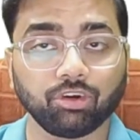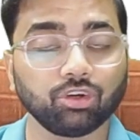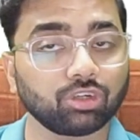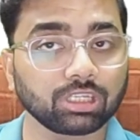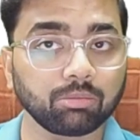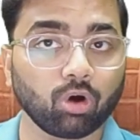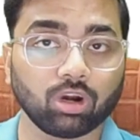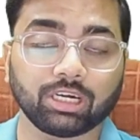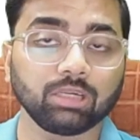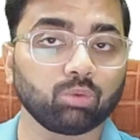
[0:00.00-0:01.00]
ভিডিওটাতে আমি
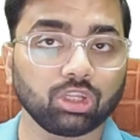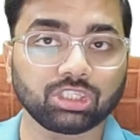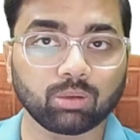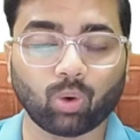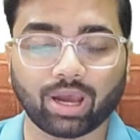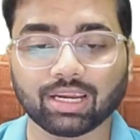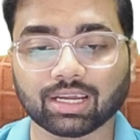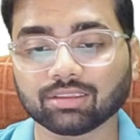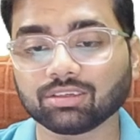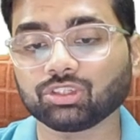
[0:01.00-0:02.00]
অলরেডি বলেছিলাম
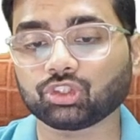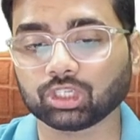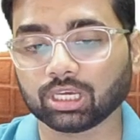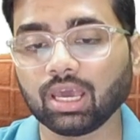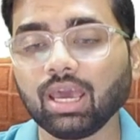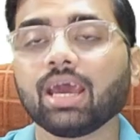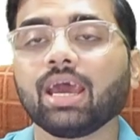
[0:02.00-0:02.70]
ওয়াইলের ক্ষেত্রে যে